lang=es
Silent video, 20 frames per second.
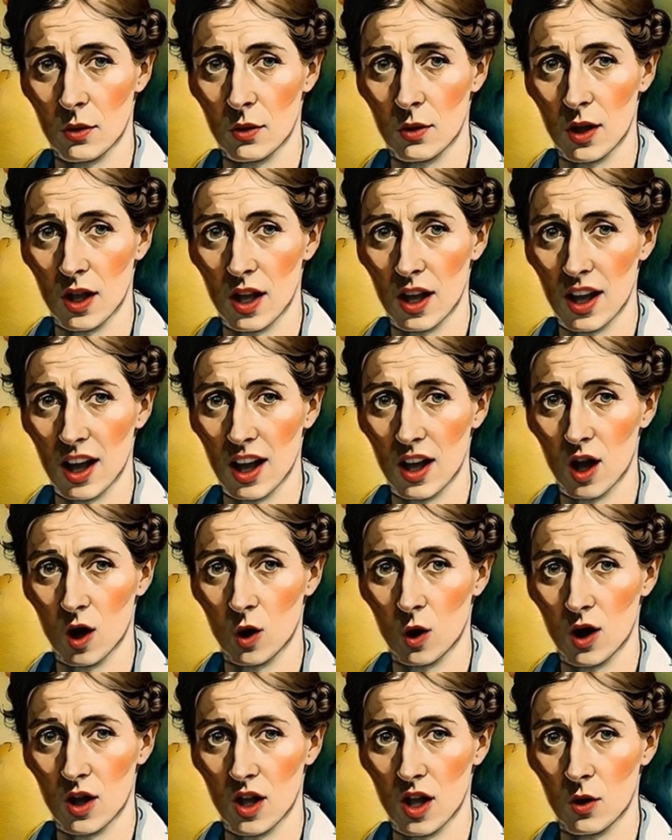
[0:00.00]
Mi vida y
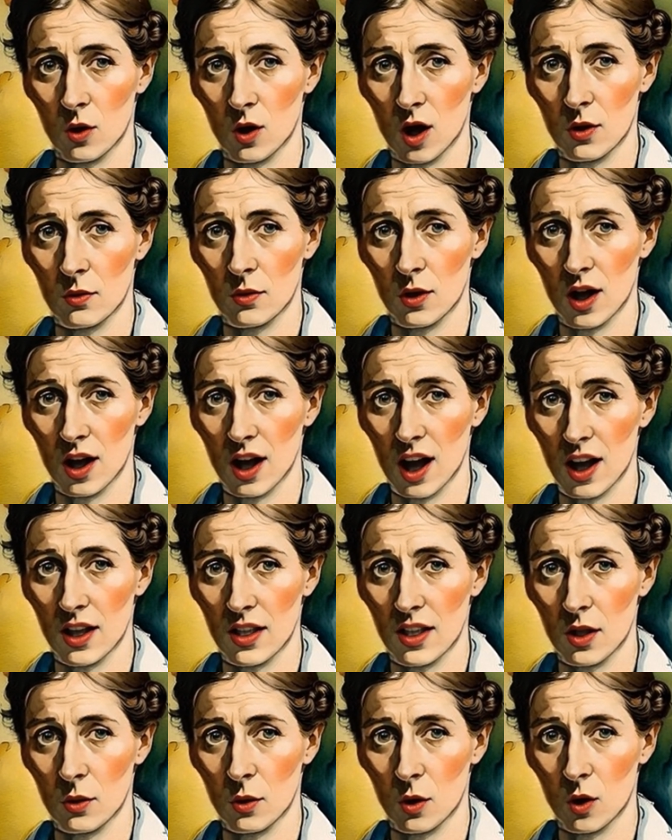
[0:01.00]
obra estuvieron
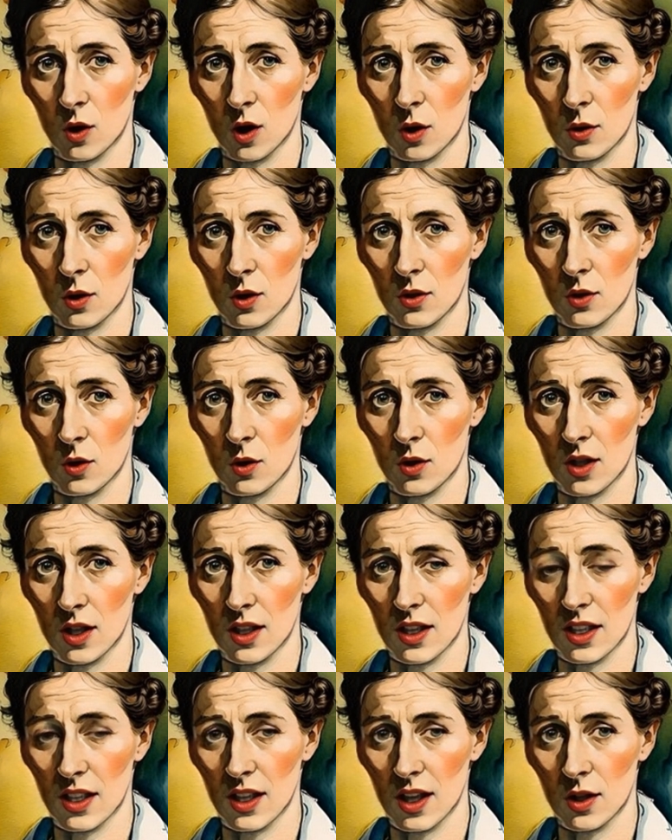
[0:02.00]
marcadas por una profunda
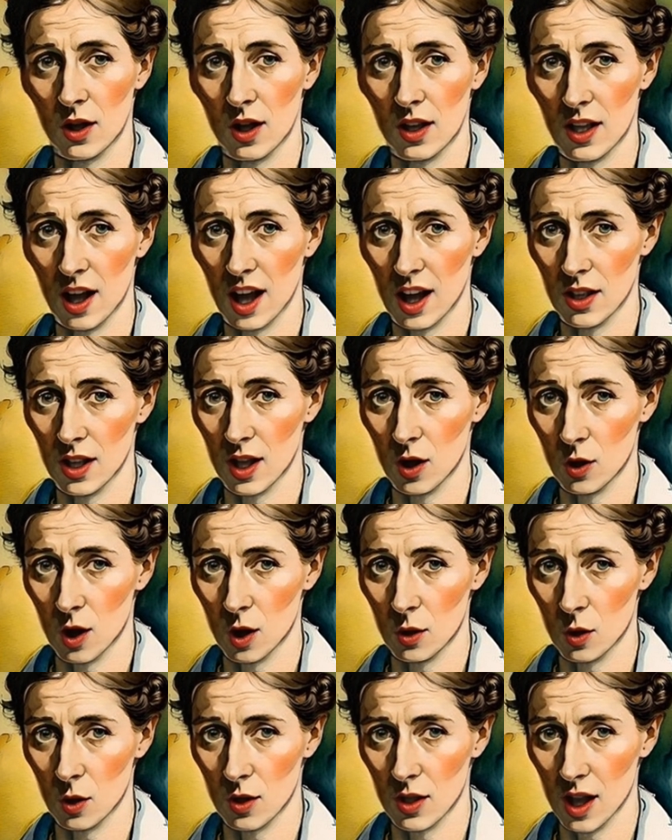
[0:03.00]
sensibilidad y
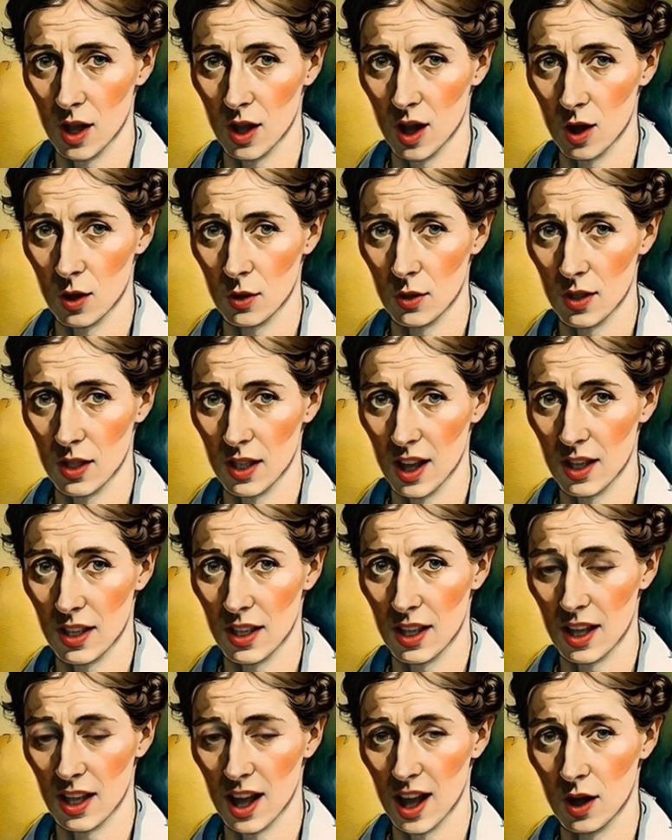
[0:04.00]
una búsqueda
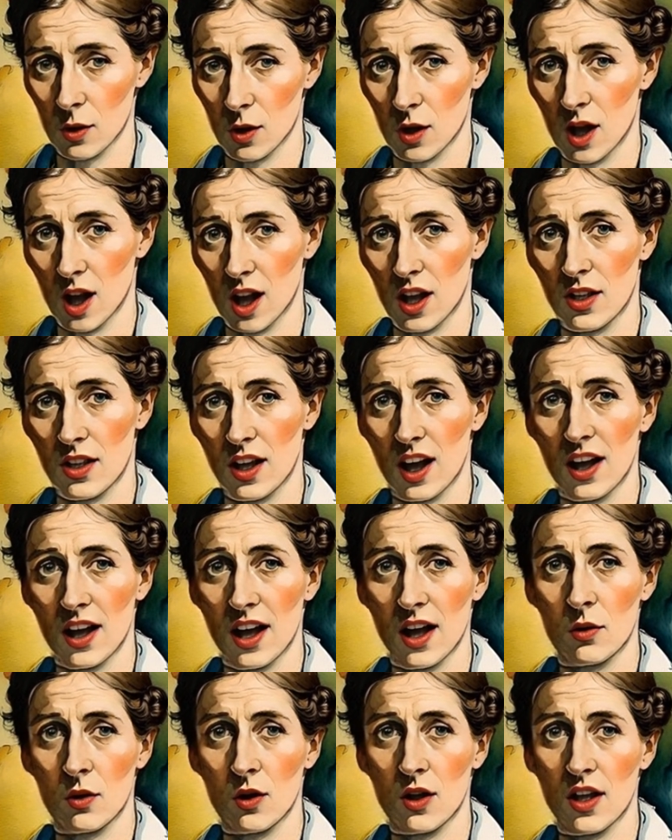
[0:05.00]
constante de la belleza y
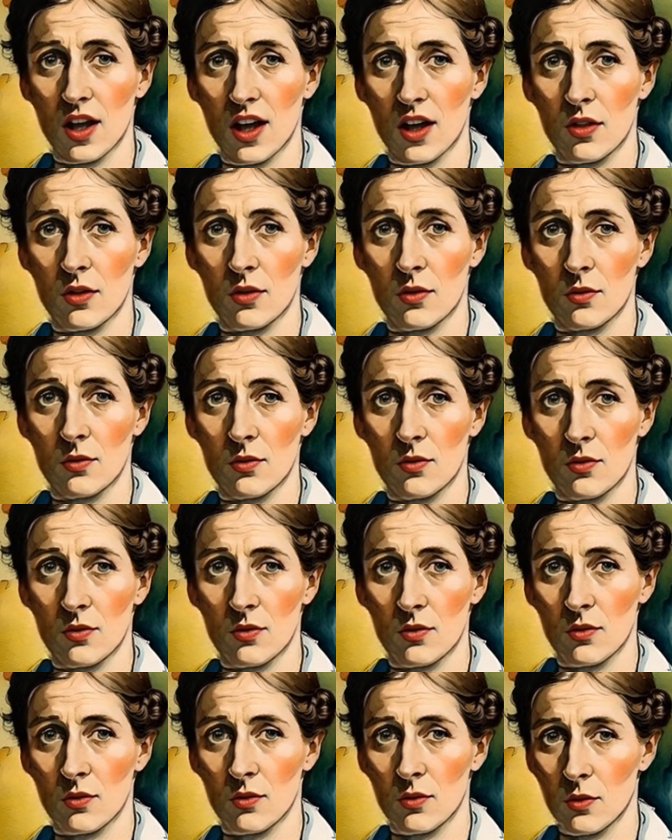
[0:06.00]
la verdad.
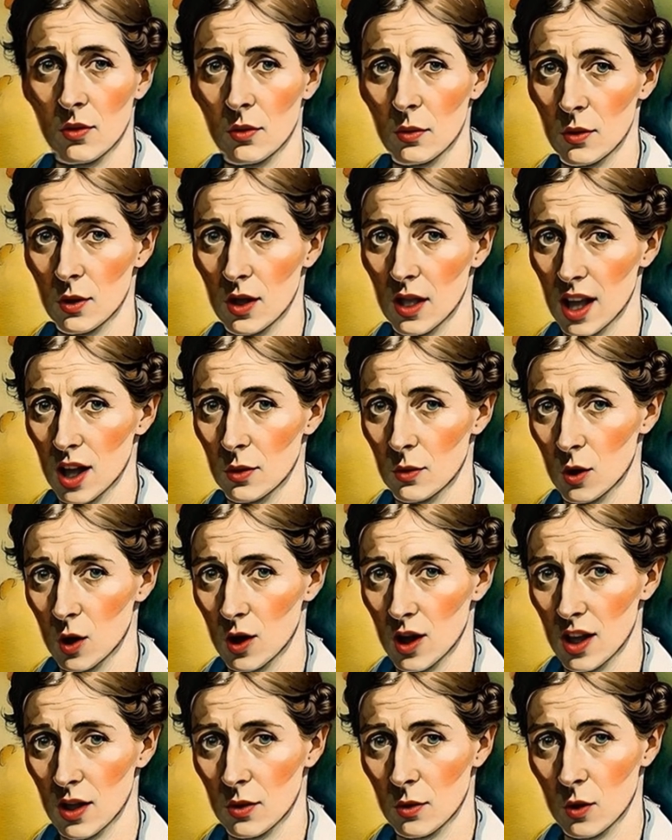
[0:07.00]
Mi tiempo
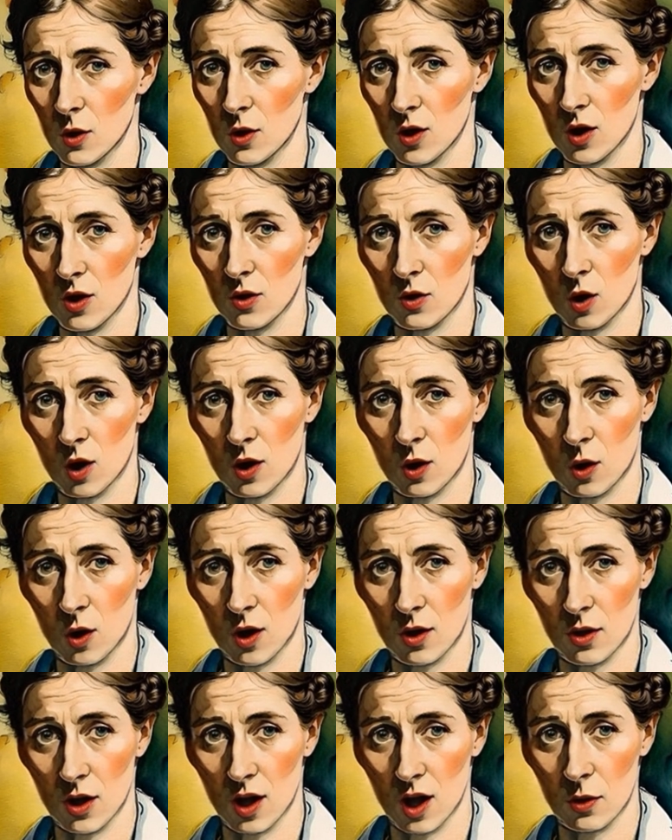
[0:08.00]
en el mundo fue
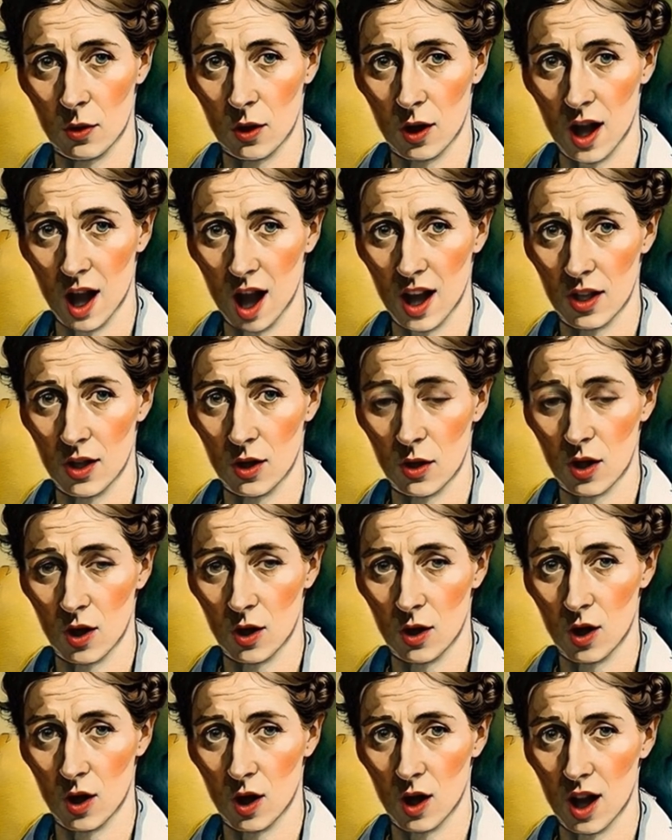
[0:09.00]
corto y plagado de
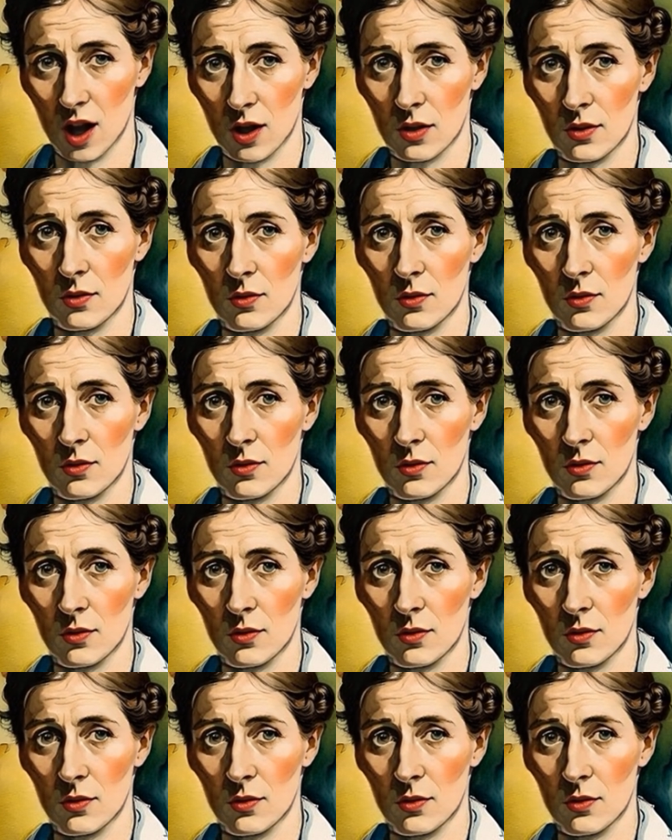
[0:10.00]
dolor.